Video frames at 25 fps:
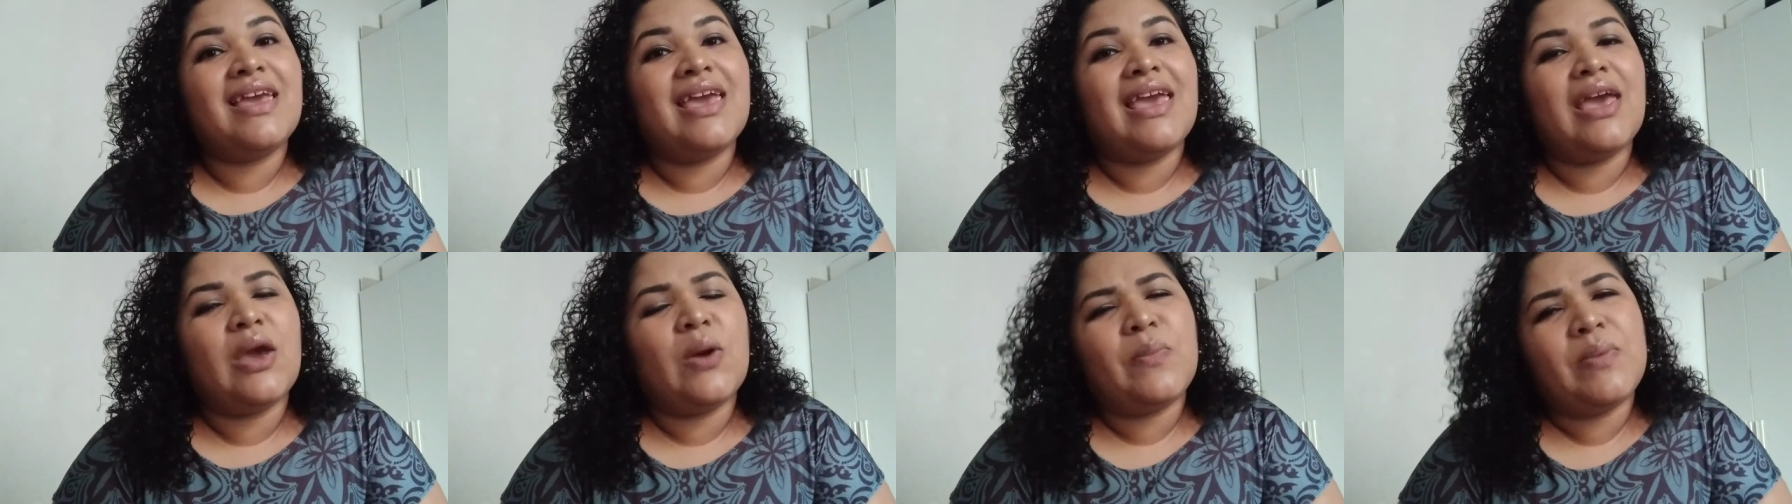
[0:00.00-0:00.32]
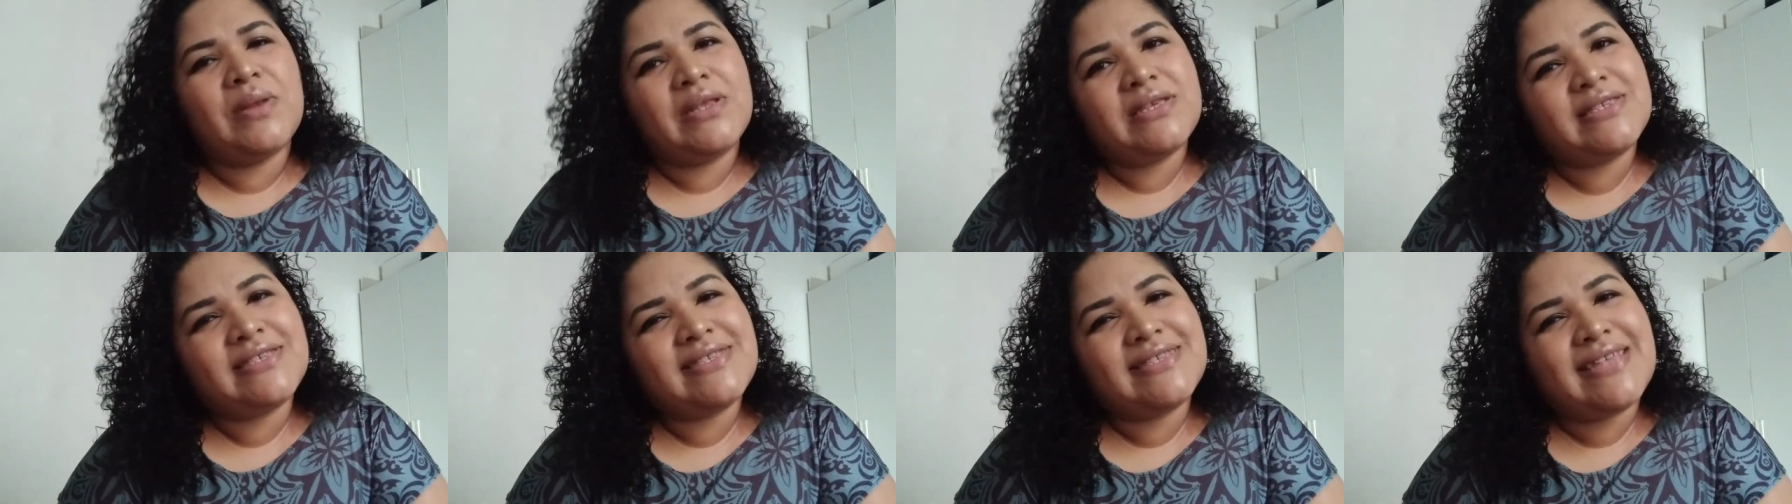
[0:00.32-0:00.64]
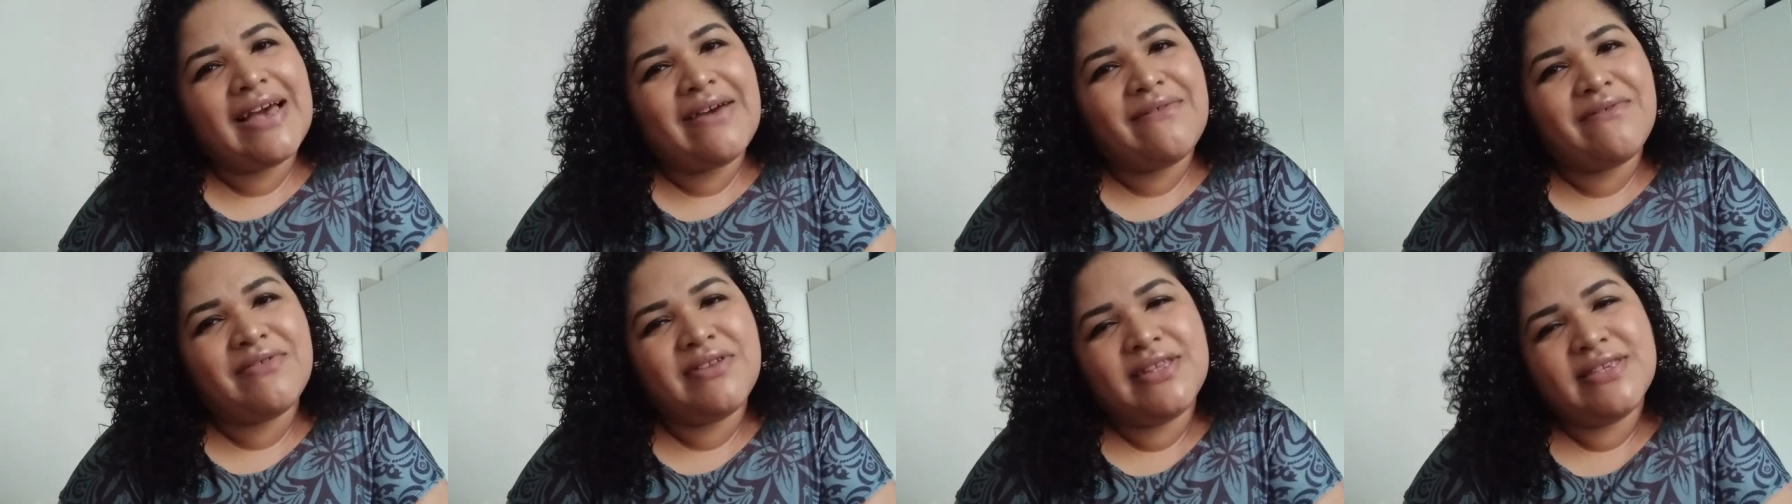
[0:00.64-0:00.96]
Eu
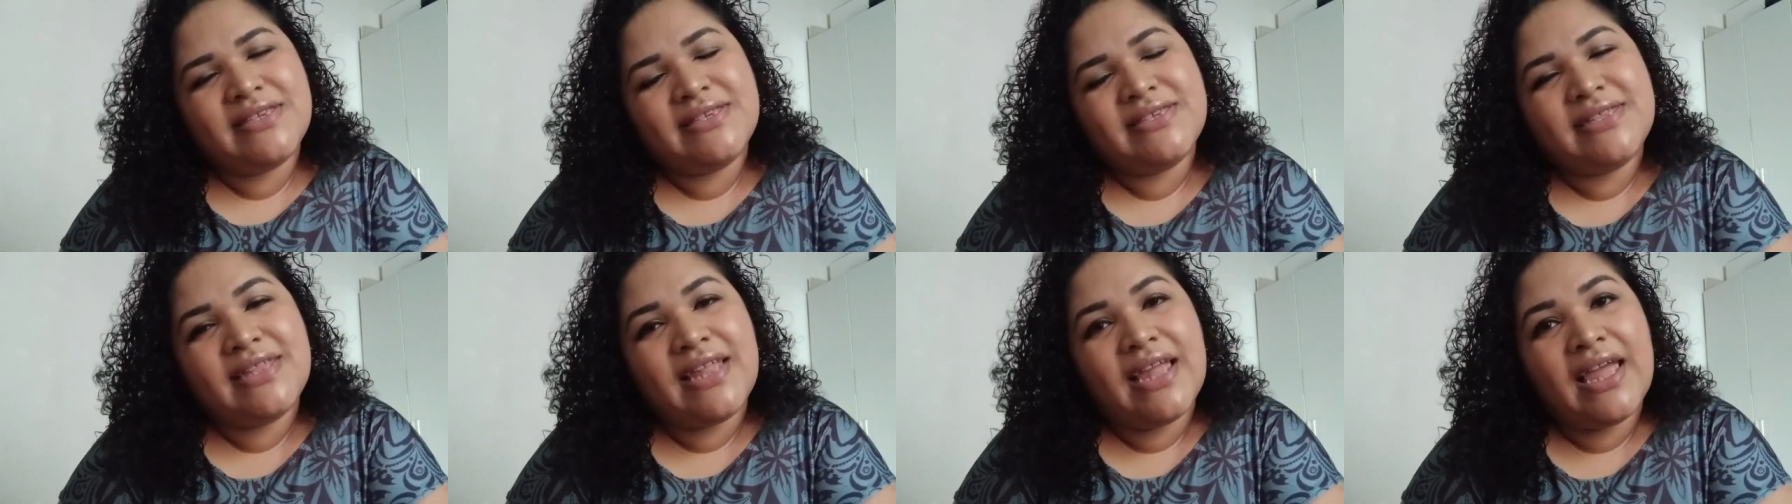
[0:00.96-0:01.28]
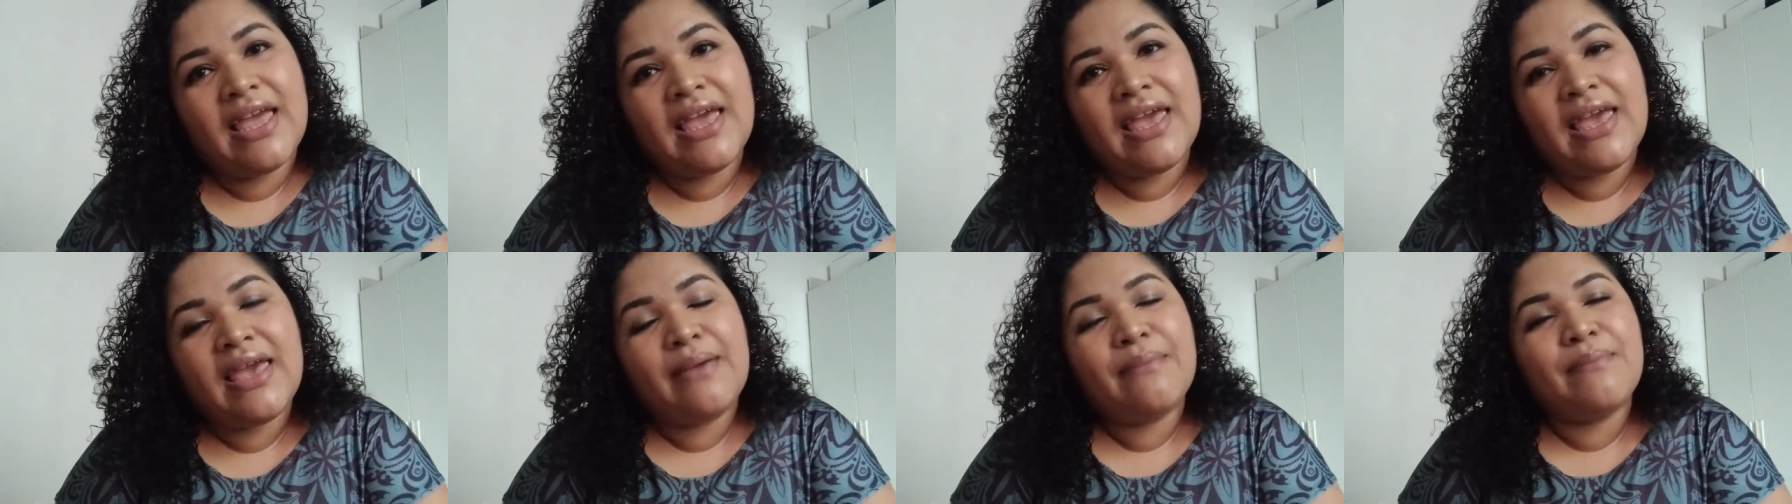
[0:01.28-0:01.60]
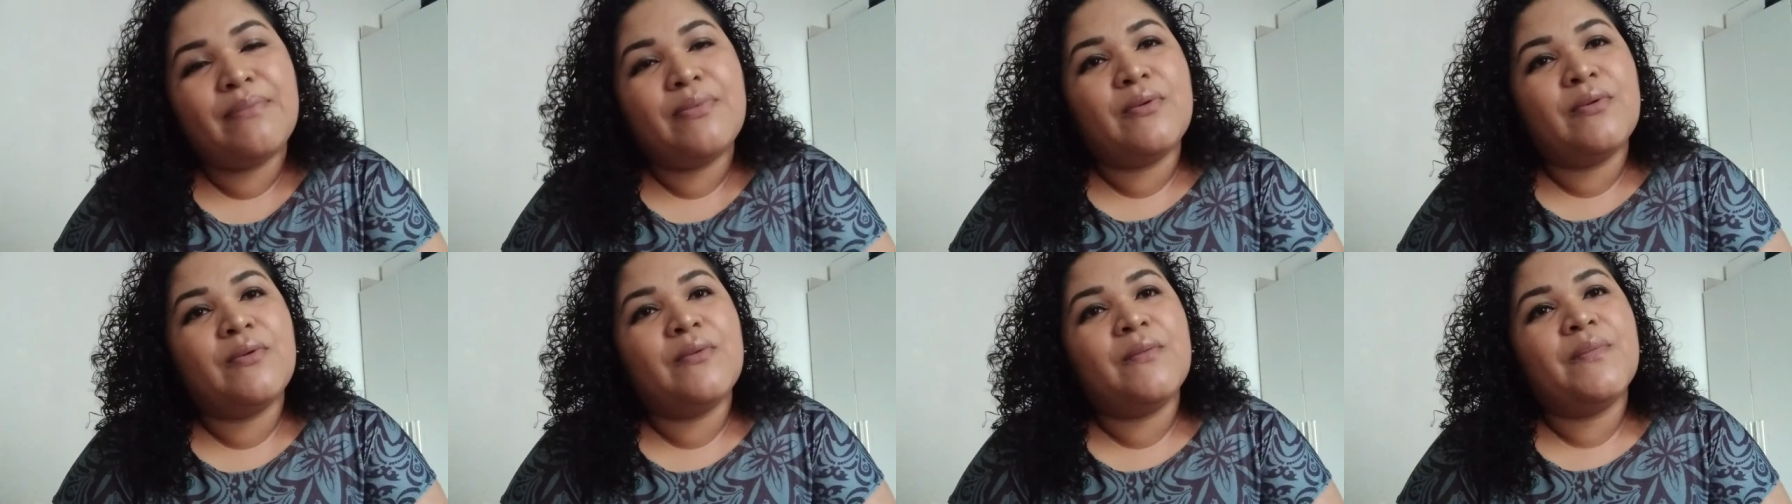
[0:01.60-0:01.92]
precisava desse
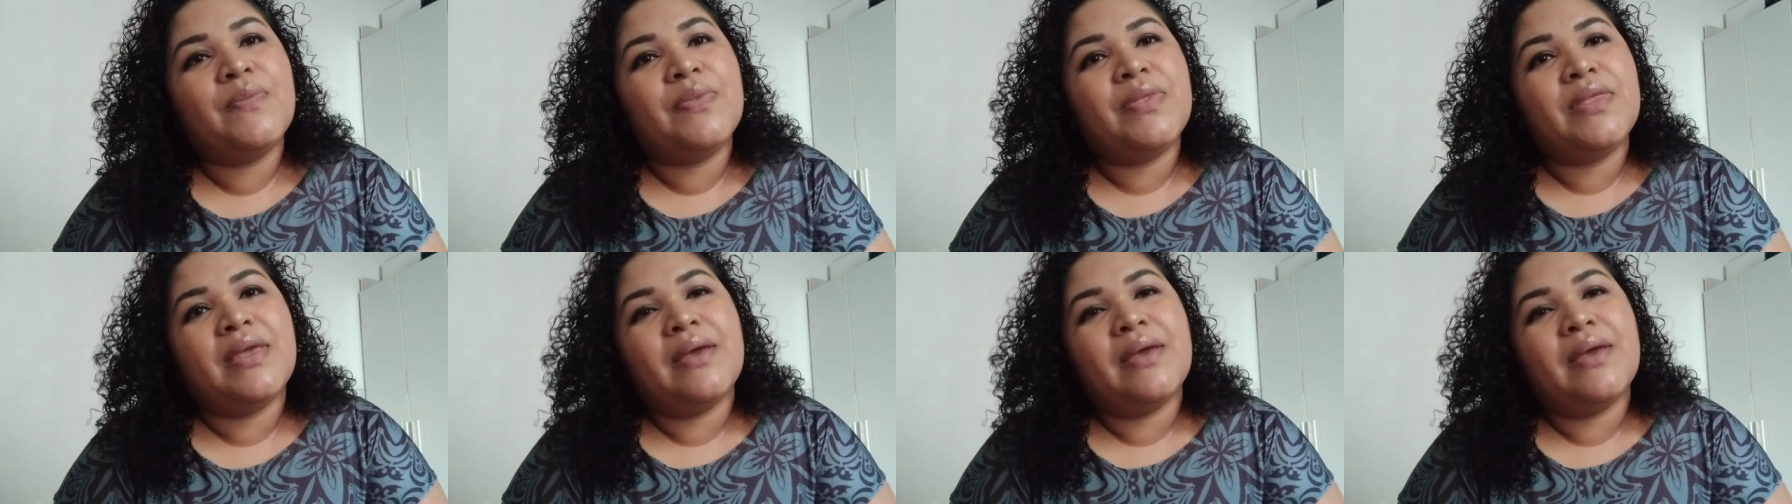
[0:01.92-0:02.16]
tempo